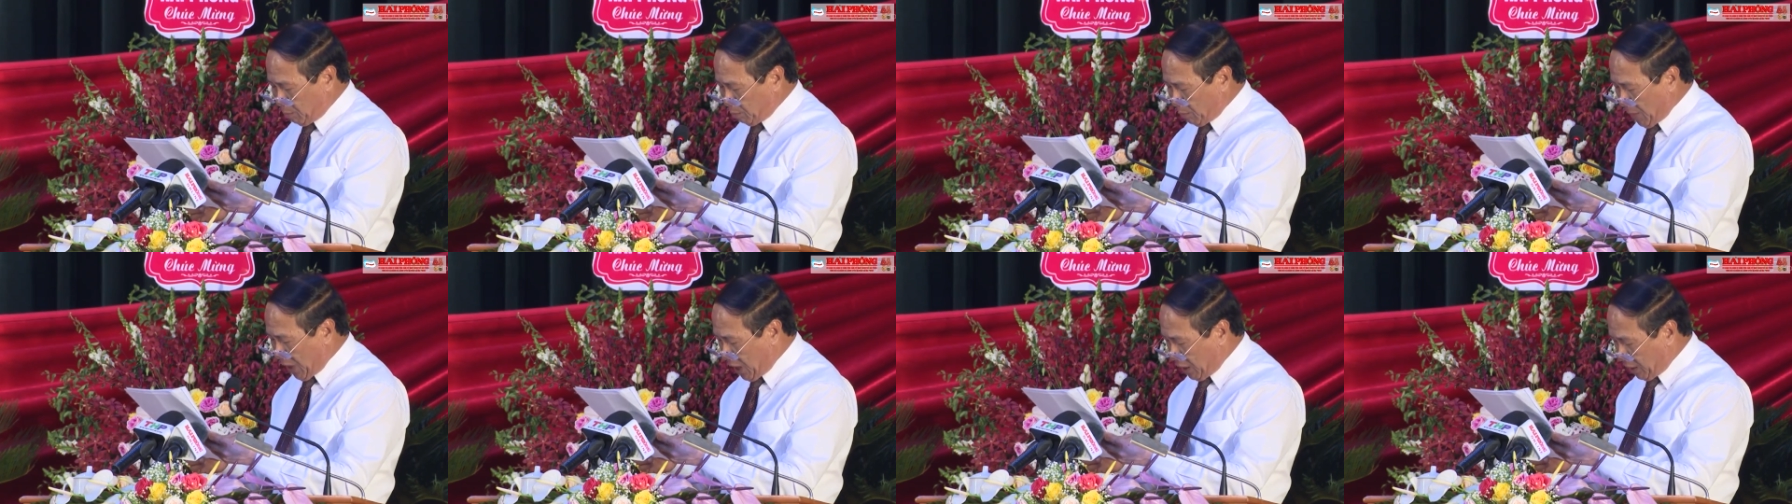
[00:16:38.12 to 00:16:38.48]

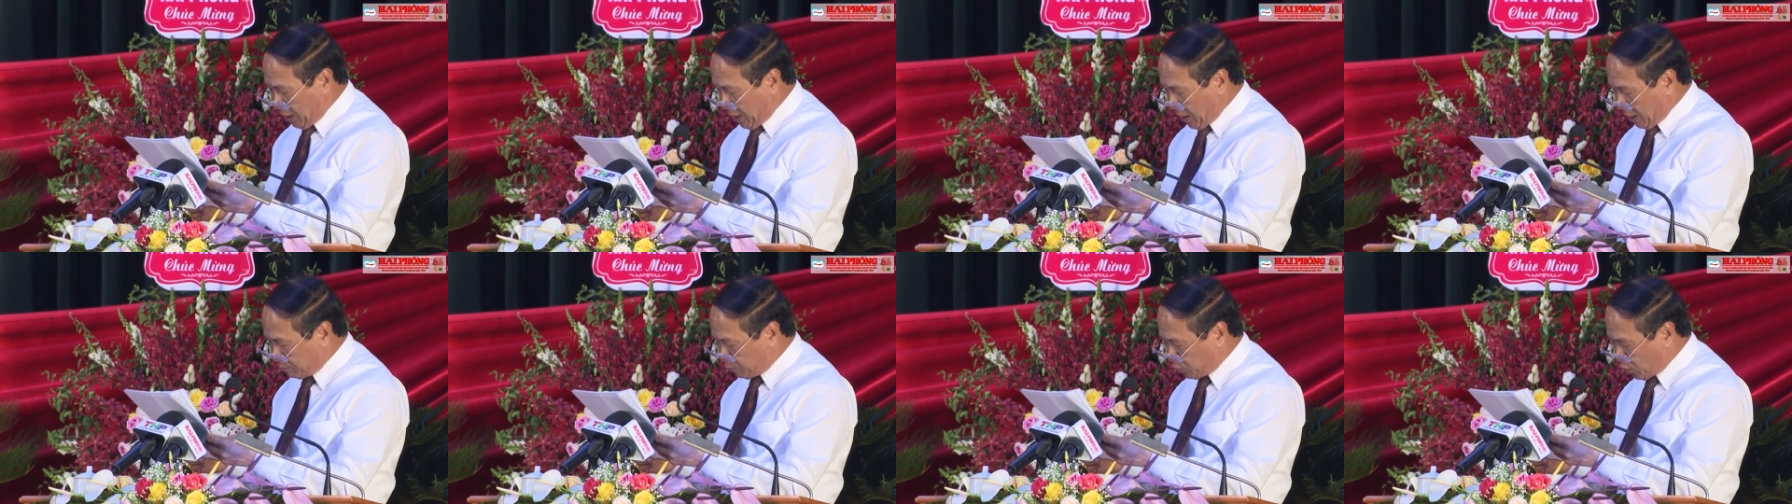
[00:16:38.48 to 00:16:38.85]
bảo
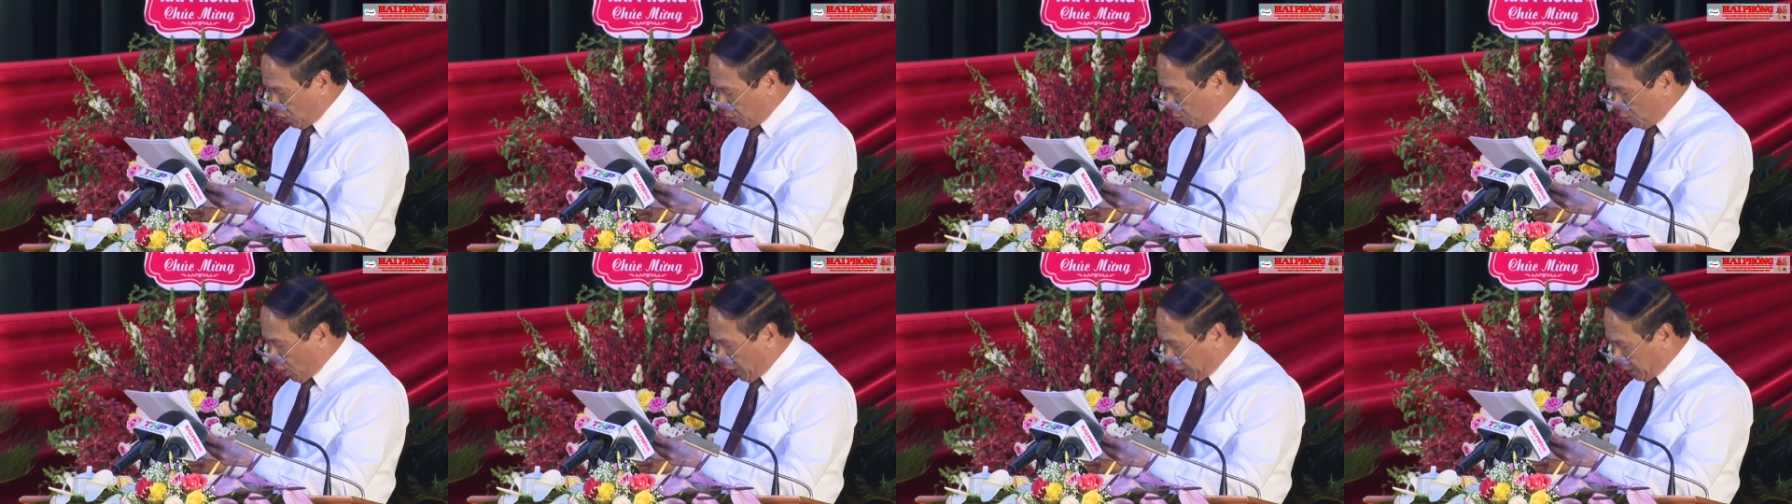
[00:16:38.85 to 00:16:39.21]
đảm
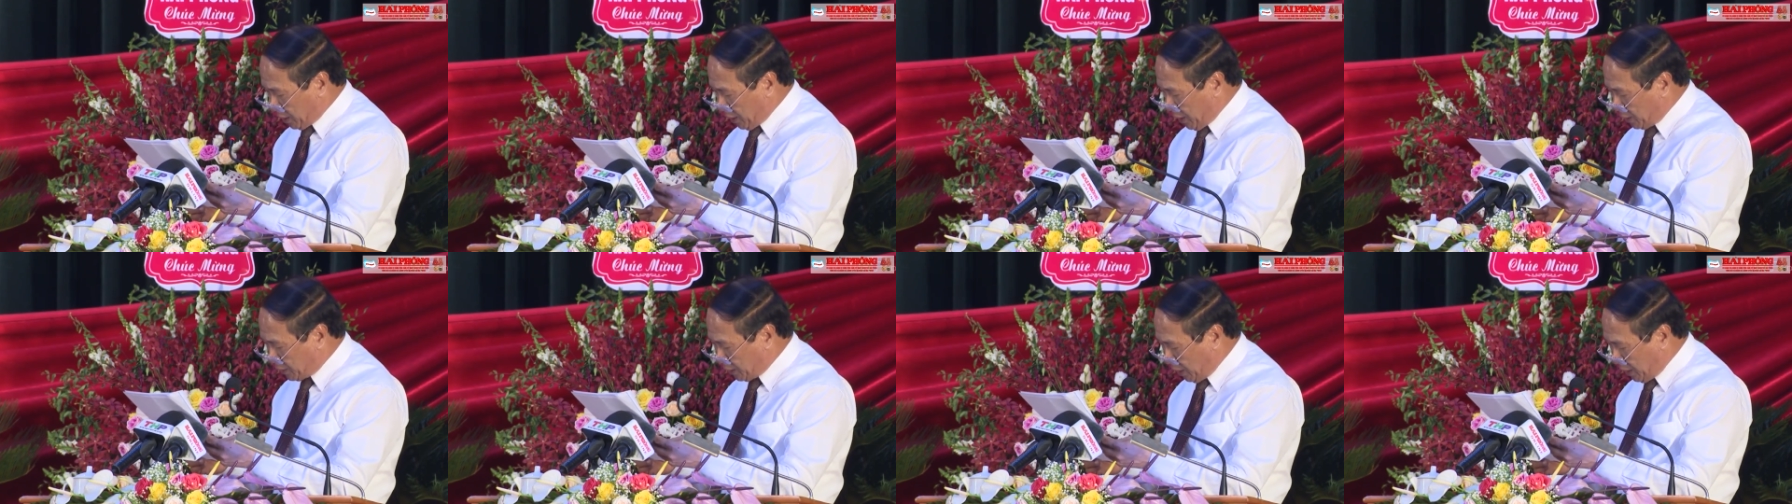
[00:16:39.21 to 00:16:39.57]
cho mọi
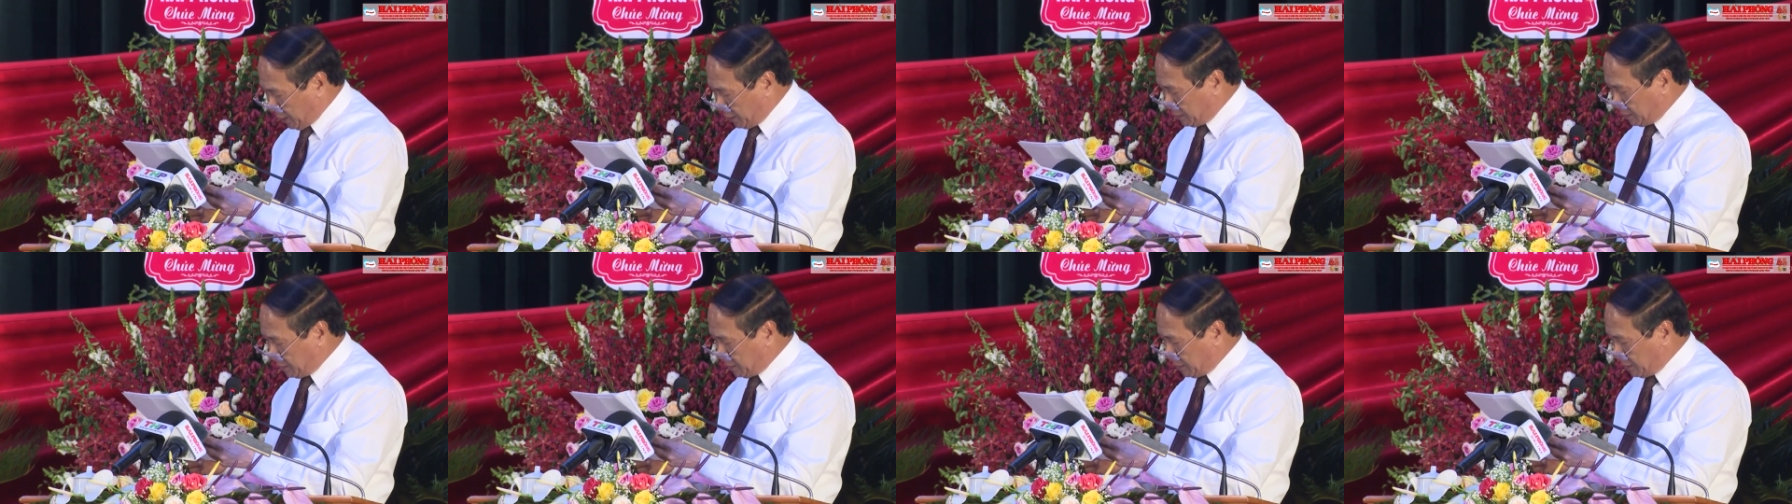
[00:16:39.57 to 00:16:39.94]
người
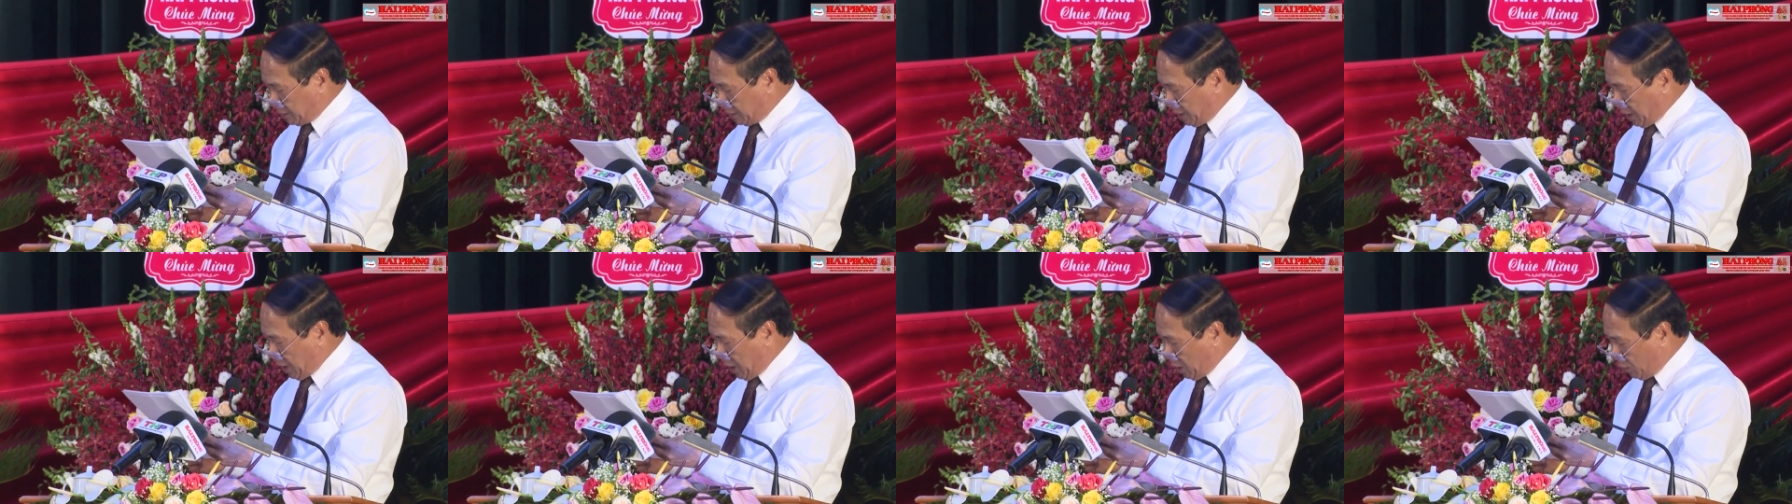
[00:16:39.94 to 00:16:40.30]
dân
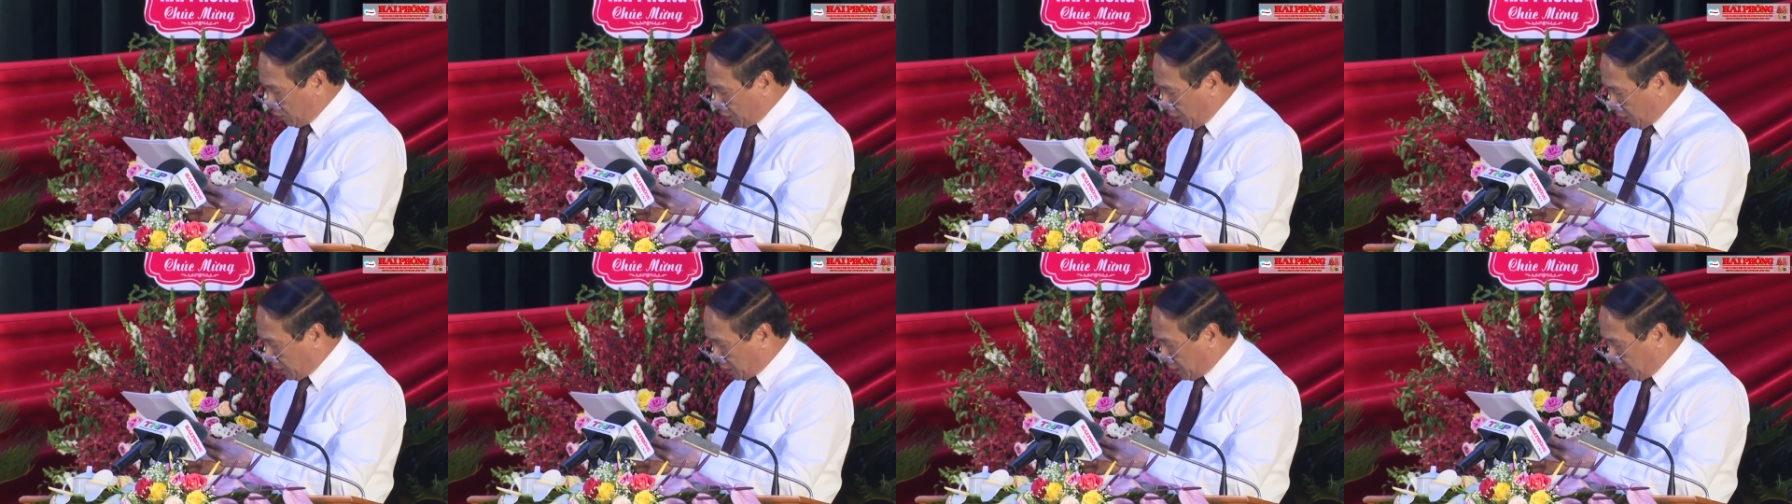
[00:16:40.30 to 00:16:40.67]
đều
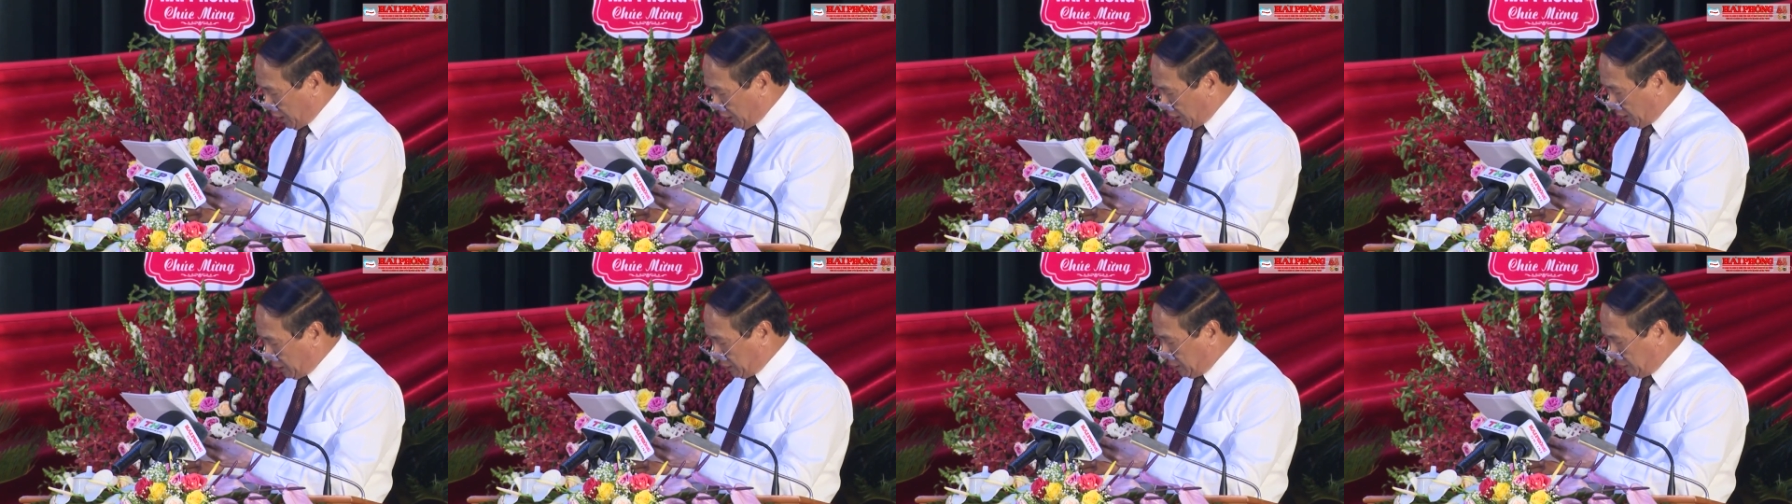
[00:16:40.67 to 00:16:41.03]
được
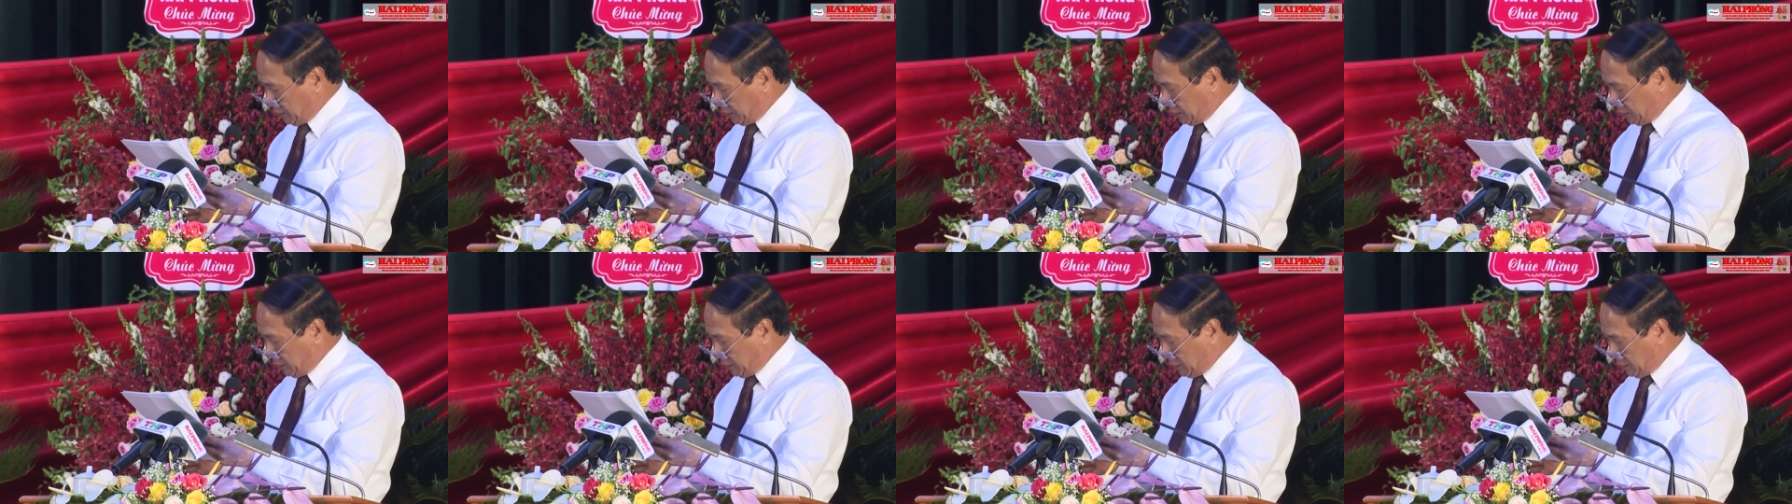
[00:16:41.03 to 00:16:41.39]

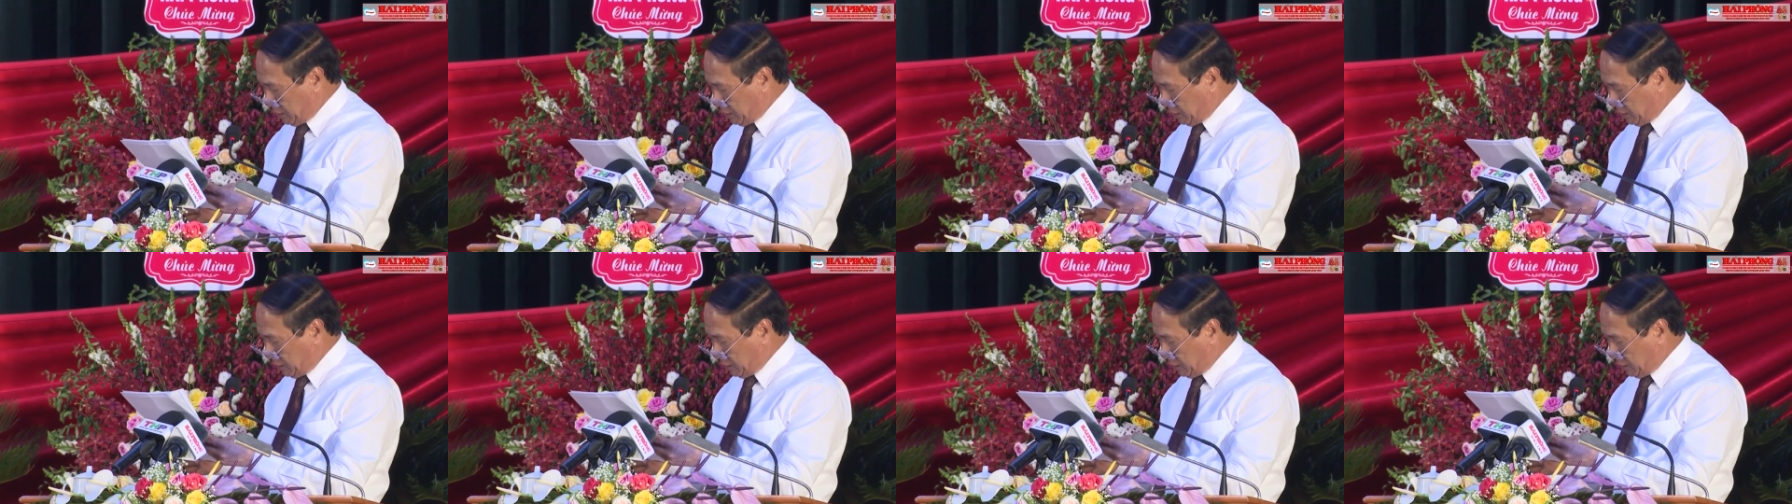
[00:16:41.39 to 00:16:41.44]
hưởng